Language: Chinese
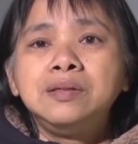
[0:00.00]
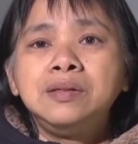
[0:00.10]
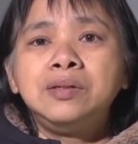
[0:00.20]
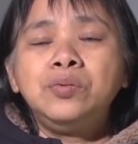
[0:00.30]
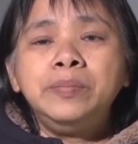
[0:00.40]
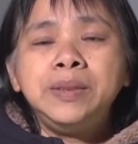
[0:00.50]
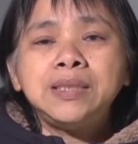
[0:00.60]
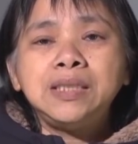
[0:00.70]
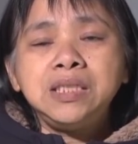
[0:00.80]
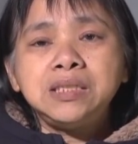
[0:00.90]
呃，我们
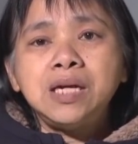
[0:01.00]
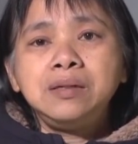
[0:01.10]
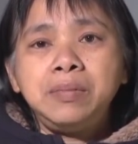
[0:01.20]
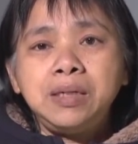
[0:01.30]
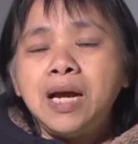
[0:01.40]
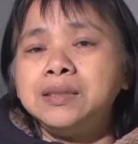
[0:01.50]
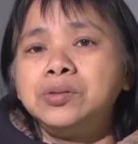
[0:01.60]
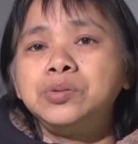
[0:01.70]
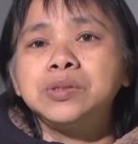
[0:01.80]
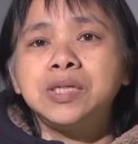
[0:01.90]
在街上没看
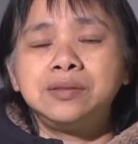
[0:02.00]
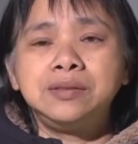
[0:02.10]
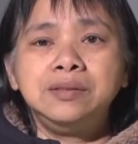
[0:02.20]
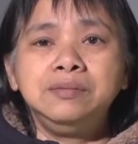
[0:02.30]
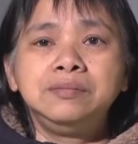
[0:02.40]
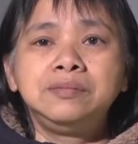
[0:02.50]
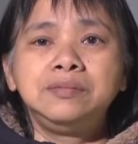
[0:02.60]
到多少的人，